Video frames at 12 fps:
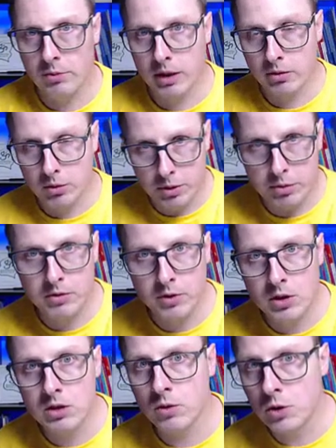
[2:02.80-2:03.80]
że mają dobre
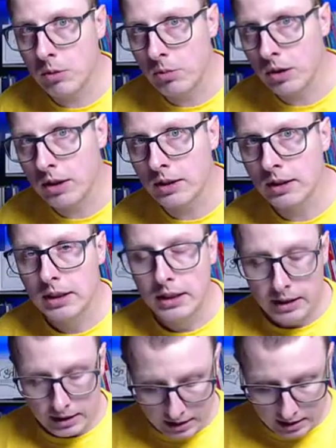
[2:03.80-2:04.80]
przewodnictwo cieplne,
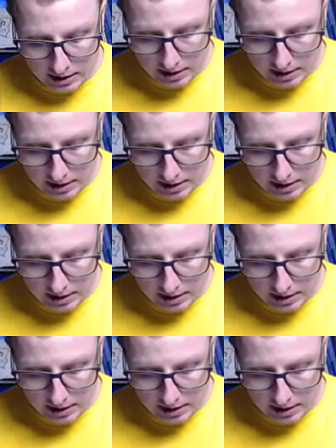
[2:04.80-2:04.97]
y,